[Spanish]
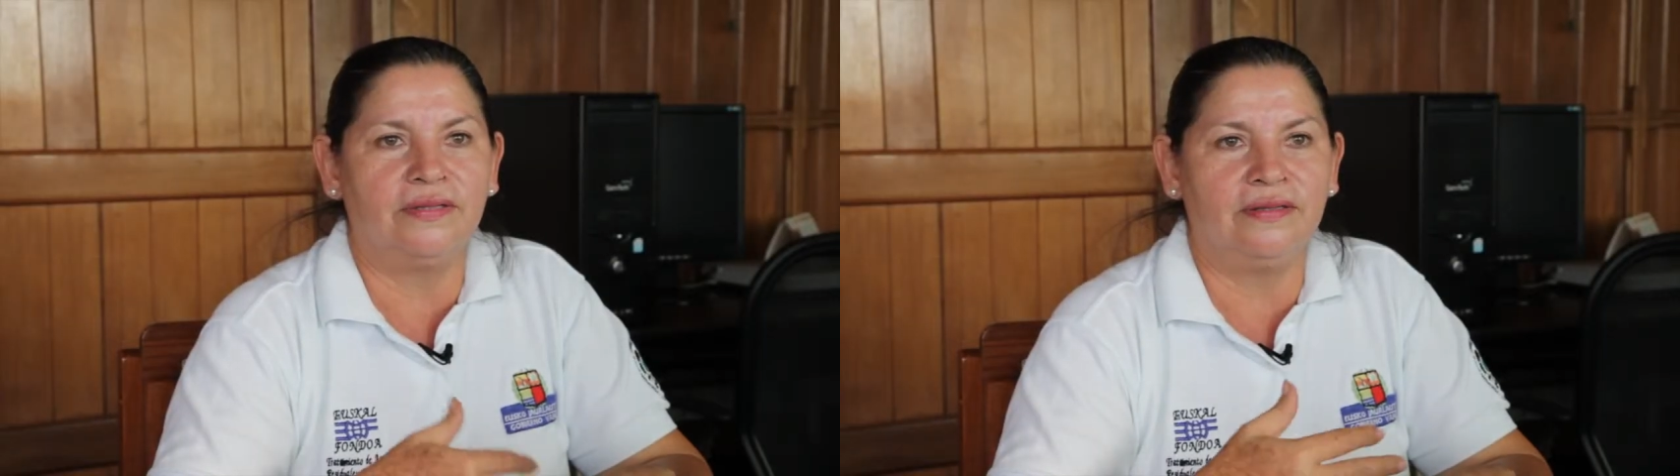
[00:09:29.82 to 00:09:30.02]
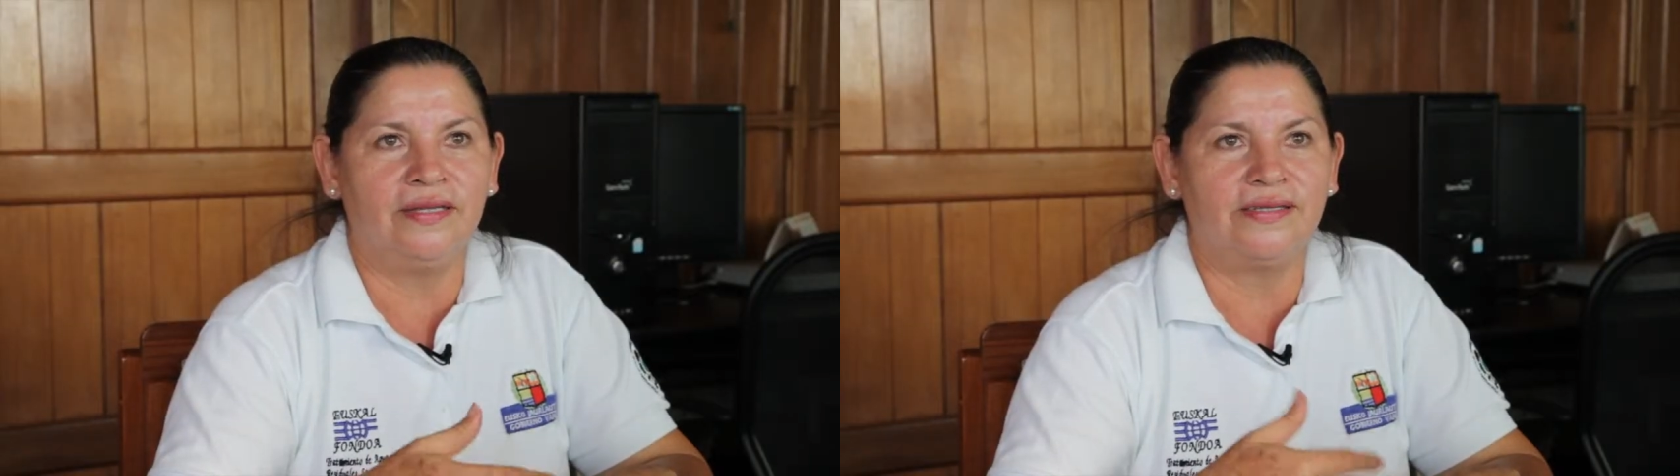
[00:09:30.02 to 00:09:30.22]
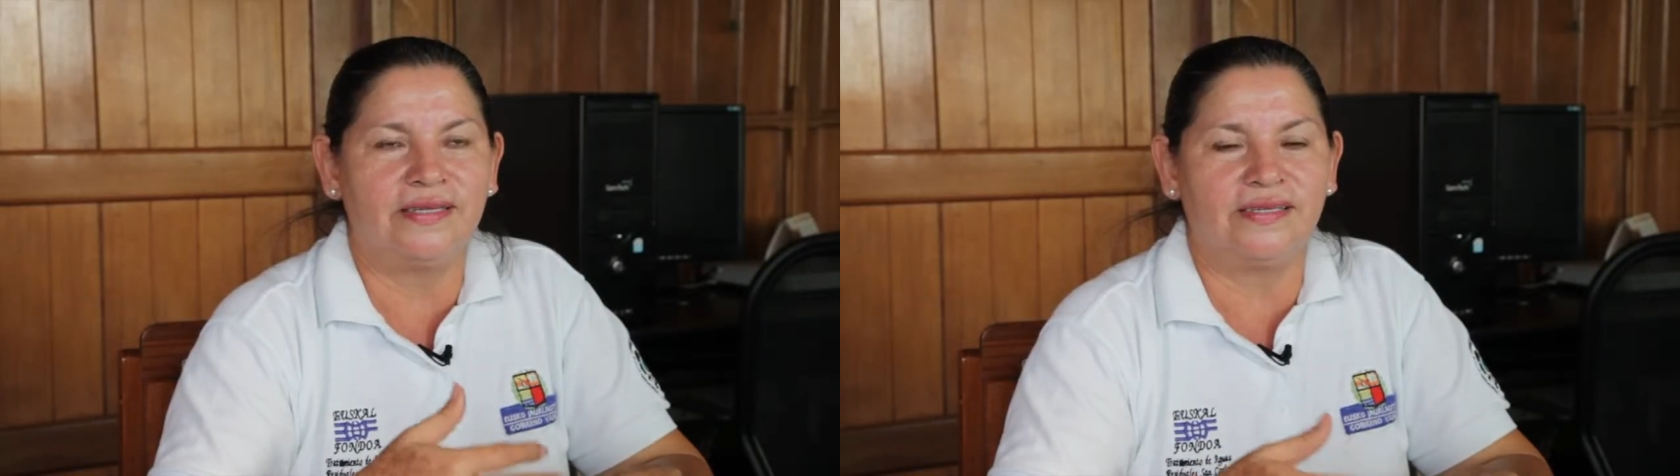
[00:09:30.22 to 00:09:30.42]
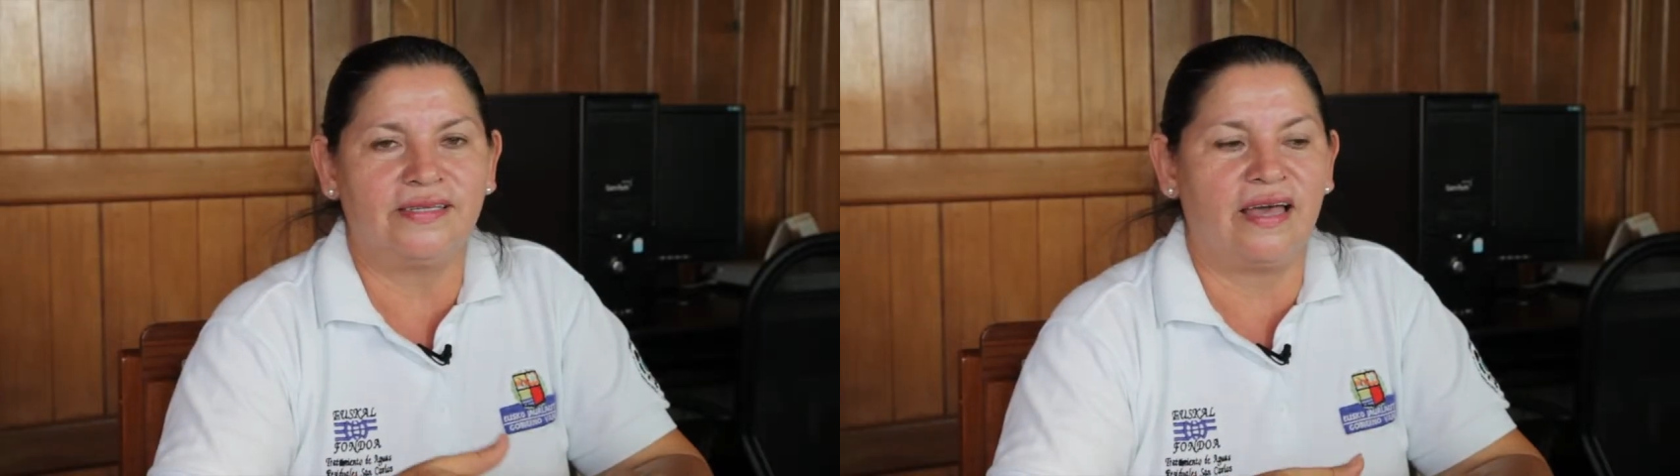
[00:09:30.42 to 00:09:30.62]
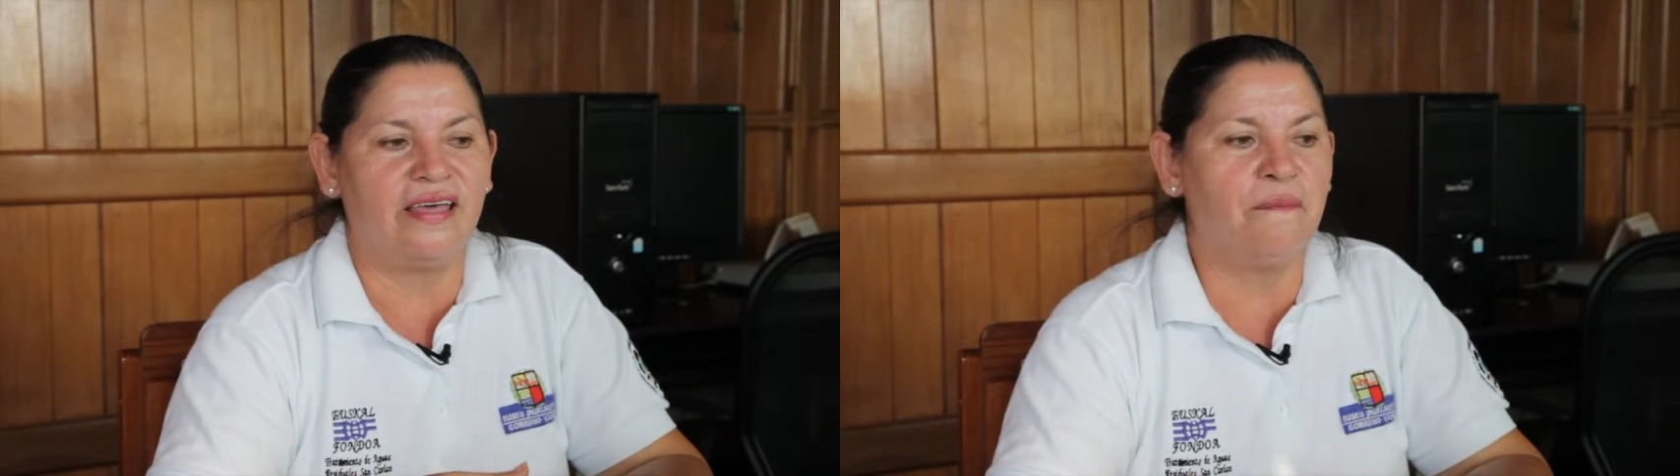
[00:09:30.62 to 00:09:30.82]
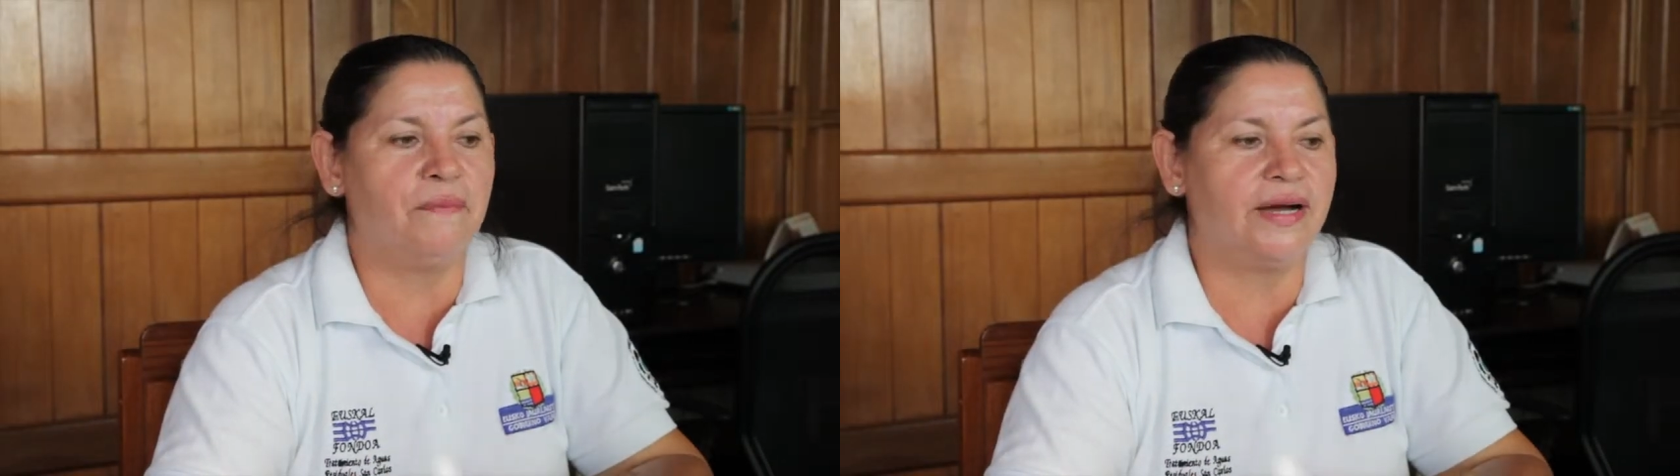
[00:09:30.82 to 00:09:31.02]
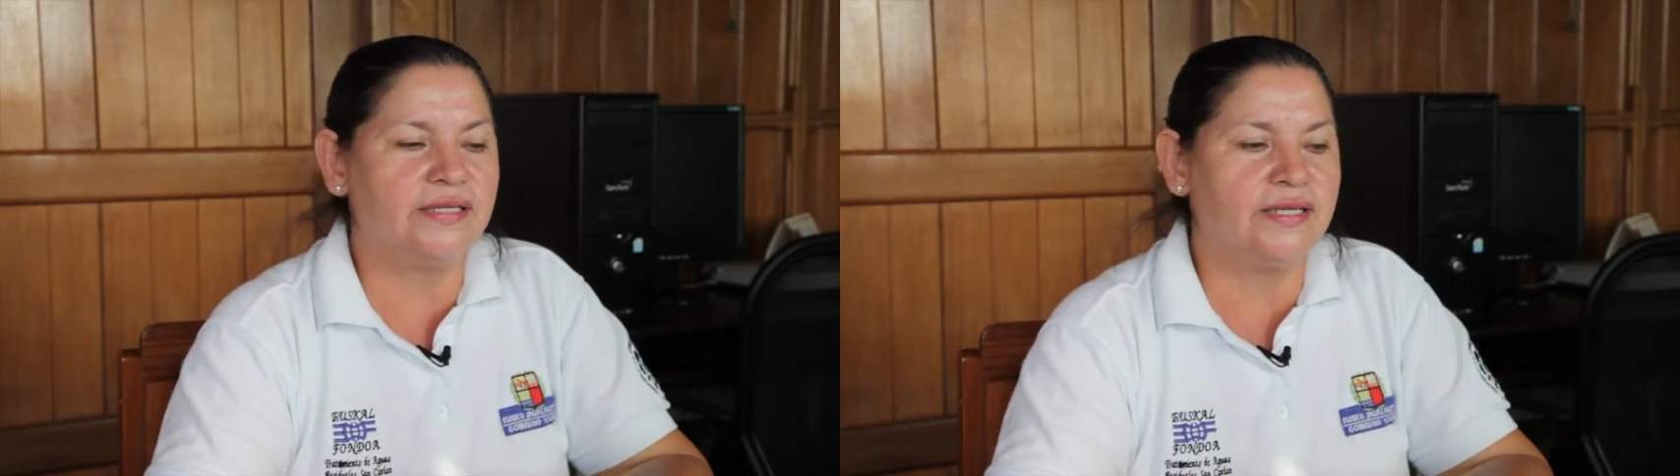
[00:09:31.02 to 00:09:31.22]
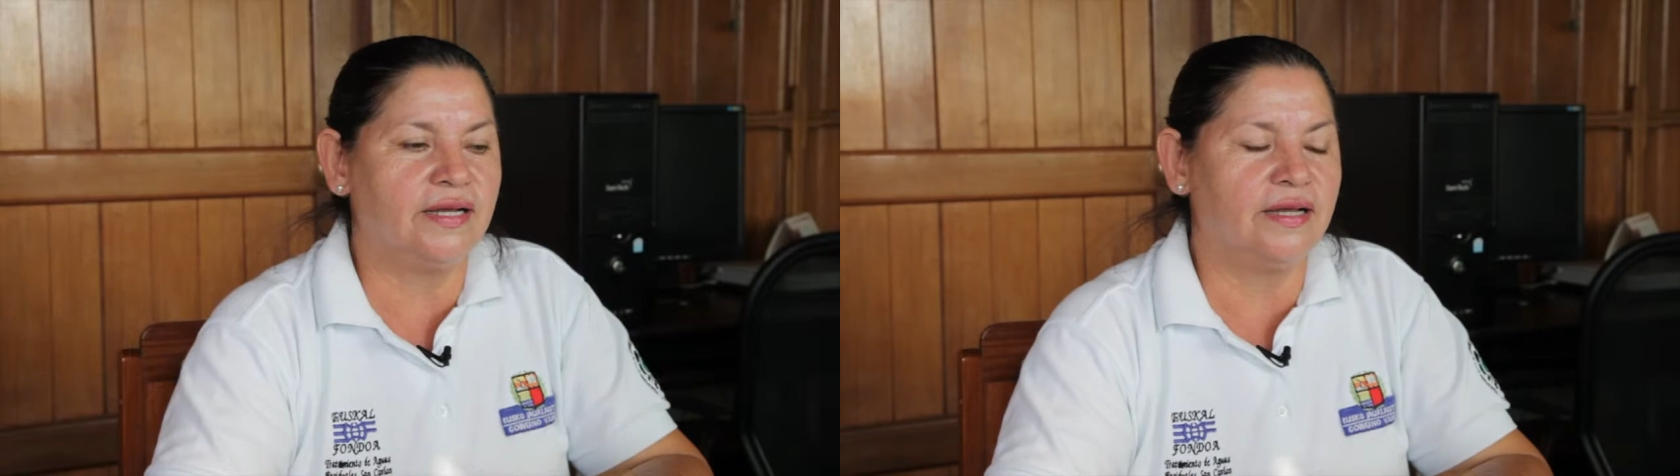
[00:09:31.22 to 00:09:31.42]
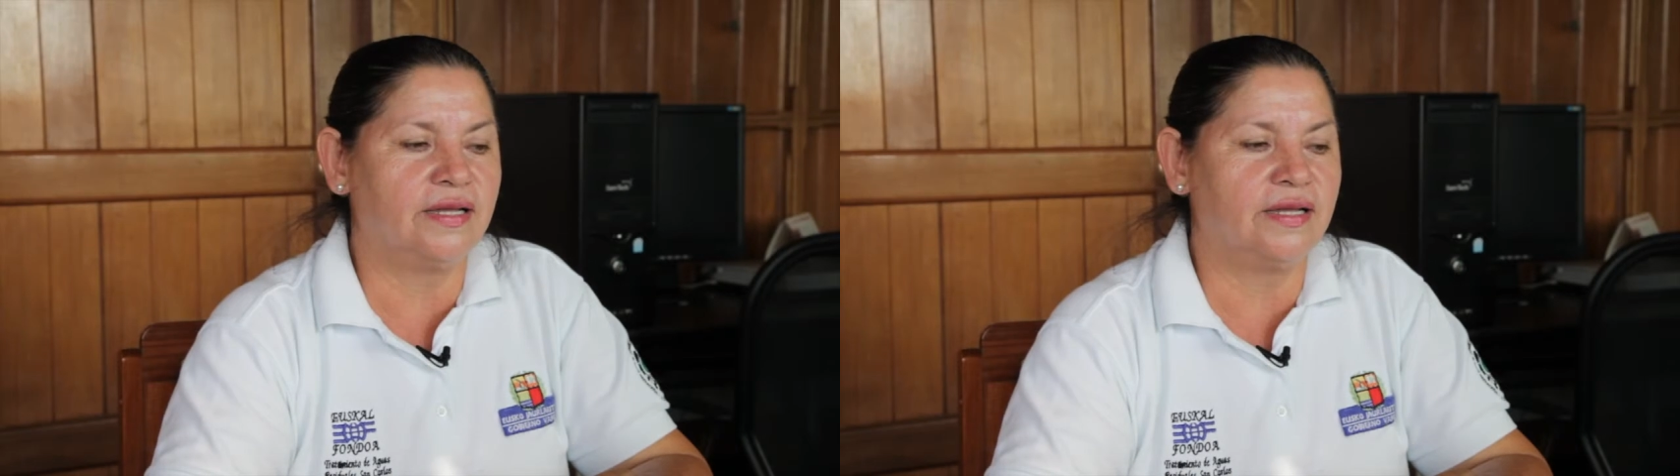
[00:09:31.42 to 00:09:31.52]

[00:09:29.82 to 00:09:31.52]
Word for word: necesidades básicas